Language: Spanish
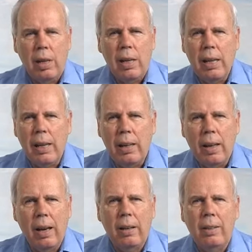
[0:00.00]
y
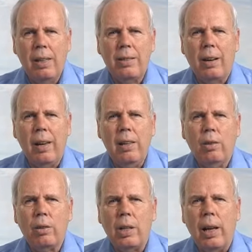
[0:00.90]
quedar
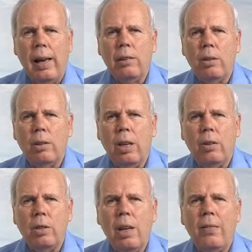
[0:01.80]
distraídos en algo que
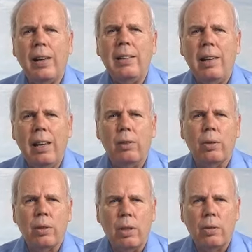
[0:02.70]
nos lleva
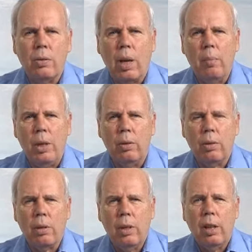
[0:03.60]
lejos de sus caminos.